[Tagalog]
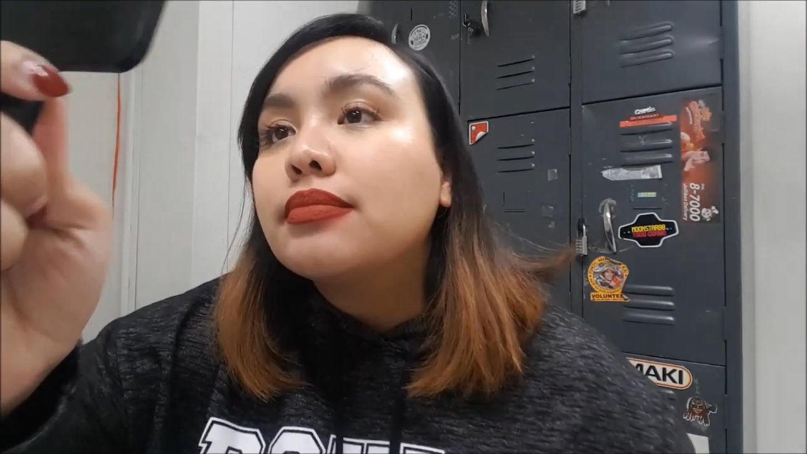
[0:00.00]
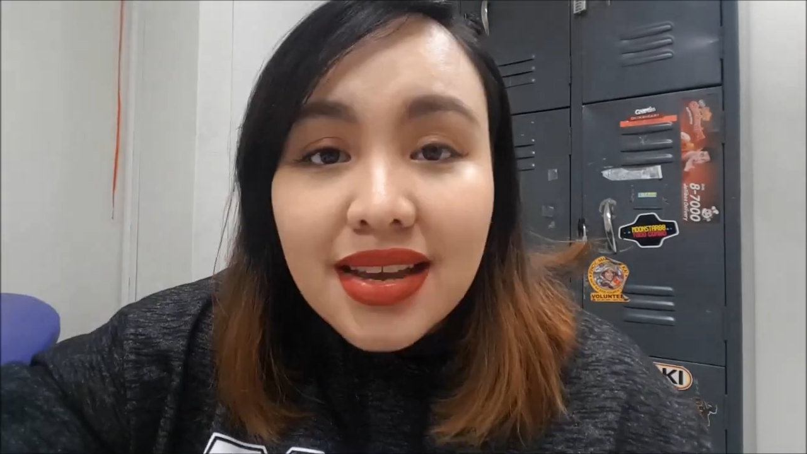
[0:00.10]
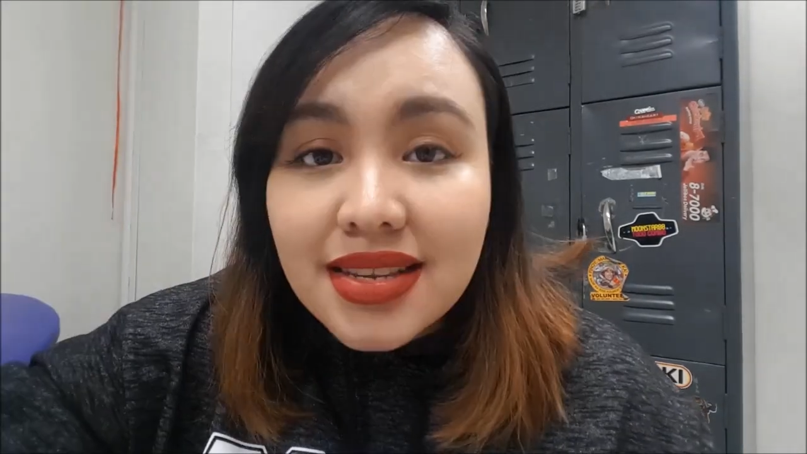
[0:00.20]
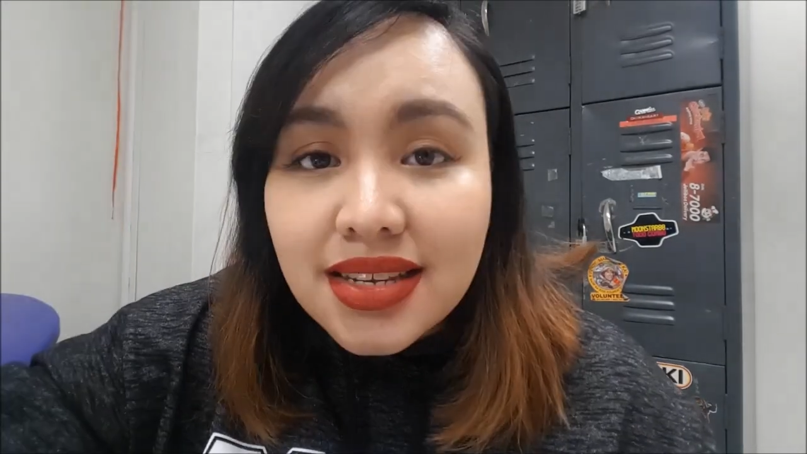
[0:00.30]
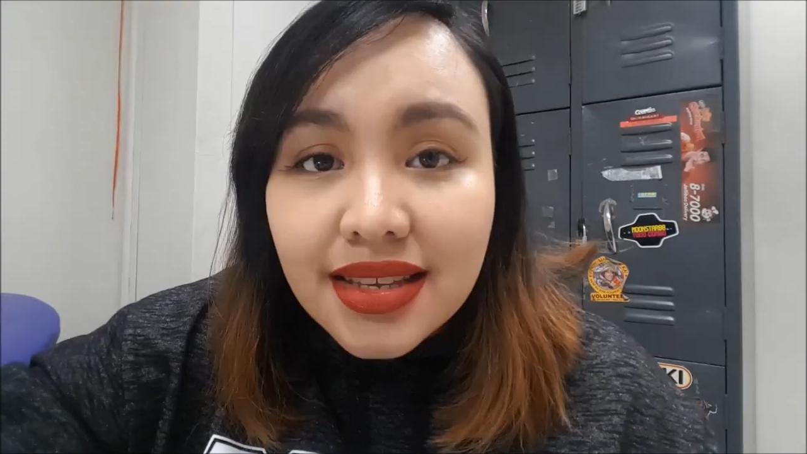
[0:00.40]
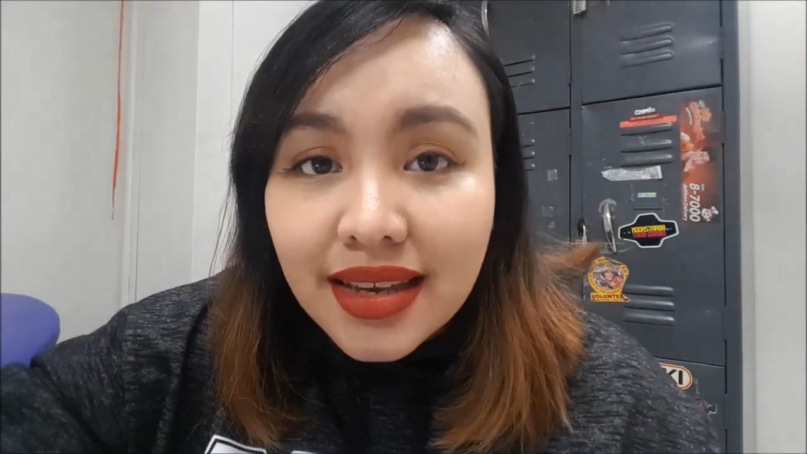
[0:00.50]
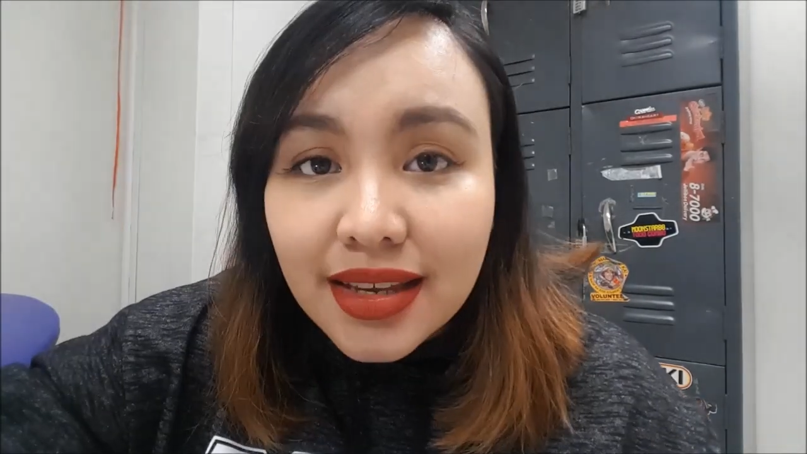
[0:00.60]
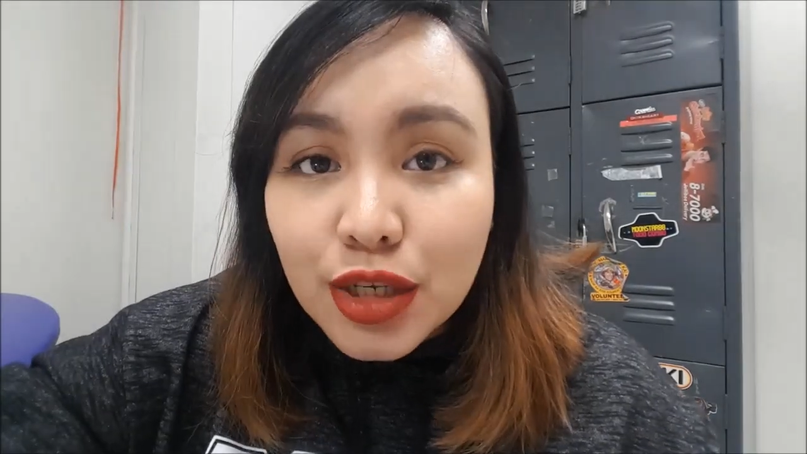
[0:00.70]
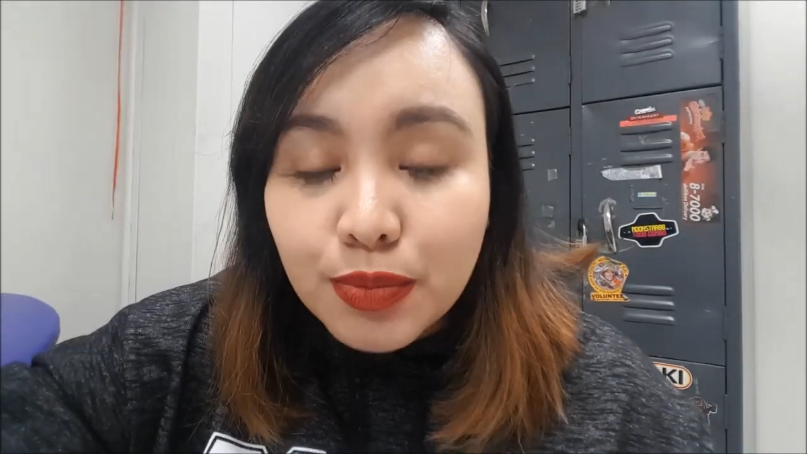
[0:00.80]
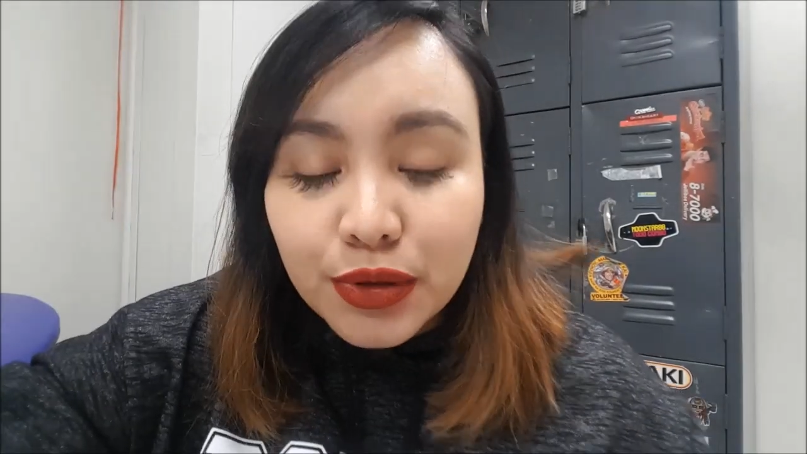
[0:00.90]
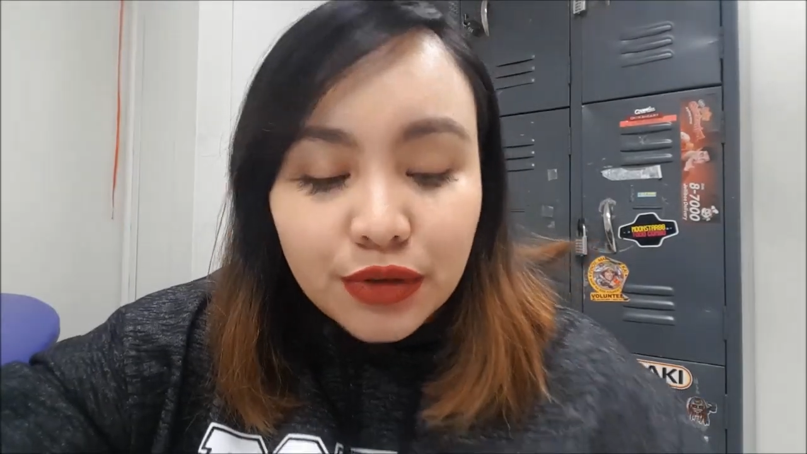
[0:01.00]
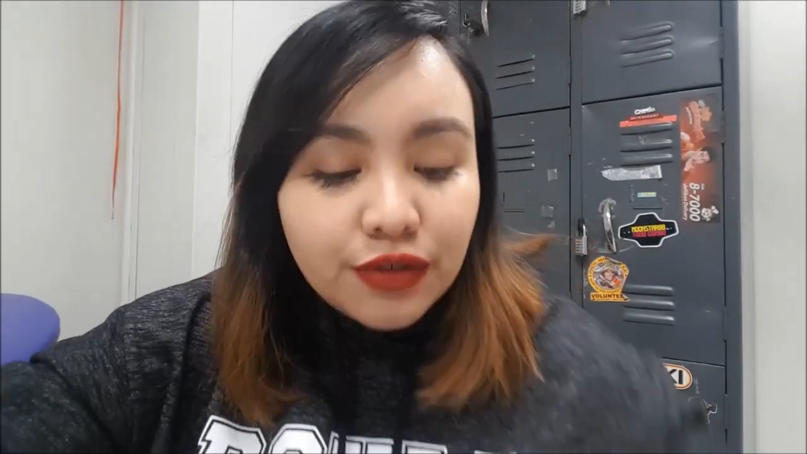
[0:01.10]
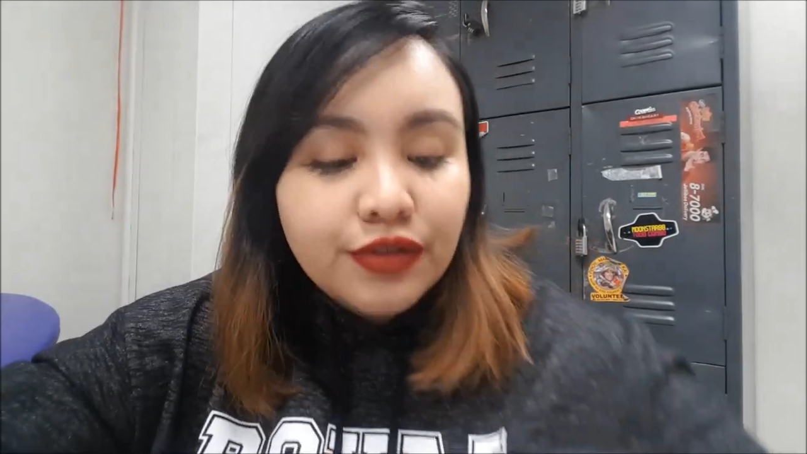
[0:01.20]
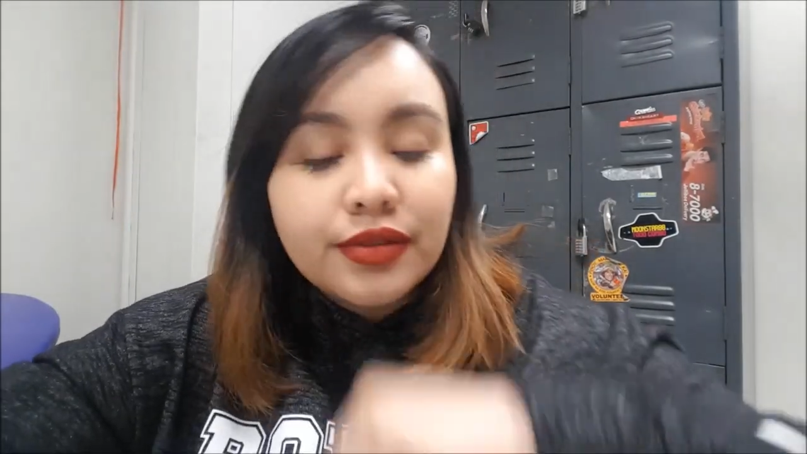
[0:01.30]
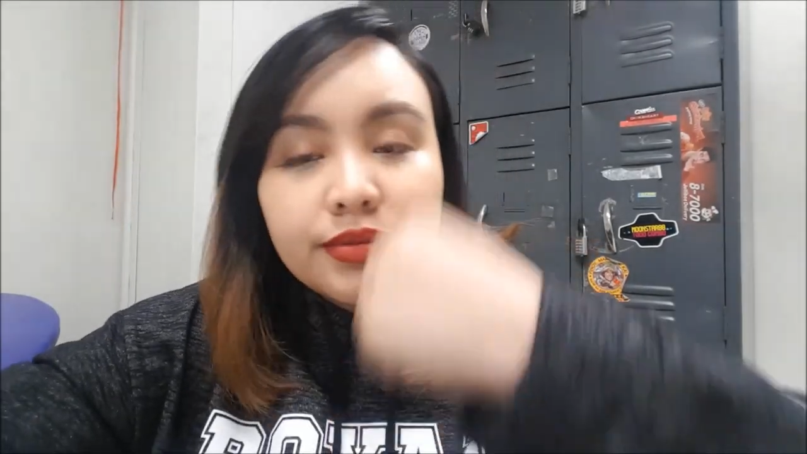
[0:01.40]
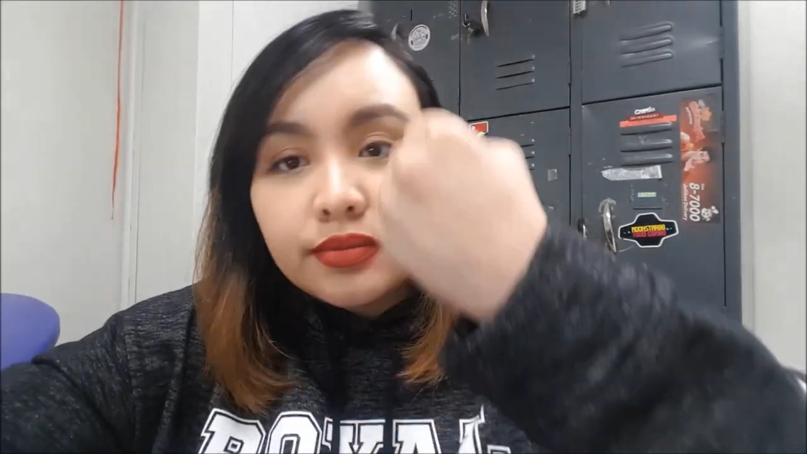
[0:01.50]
Is it kiss-proof?